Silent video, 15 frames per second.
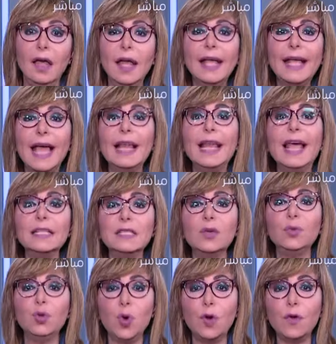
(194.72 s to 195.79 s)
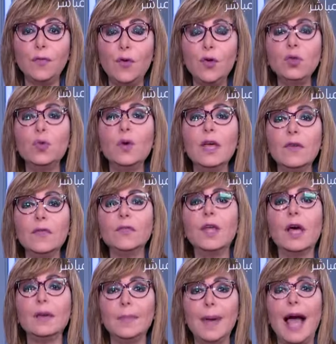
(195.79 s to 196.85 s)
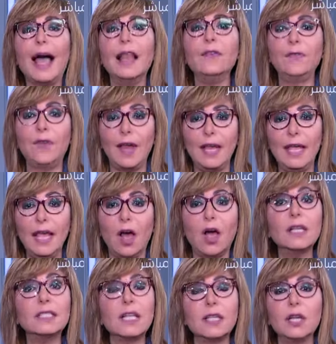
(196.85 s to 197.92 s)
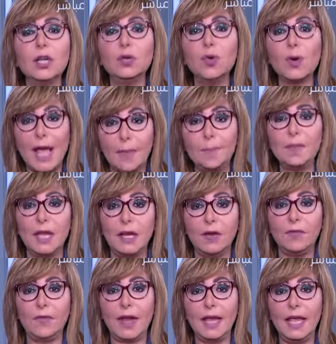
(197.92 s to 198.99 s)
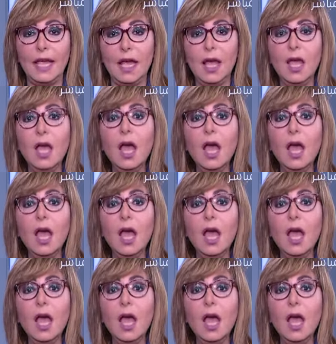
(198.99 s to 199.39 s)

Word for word: كان لازم يرفض ويفضل مع الفريق خاصة انه كابتن الفريق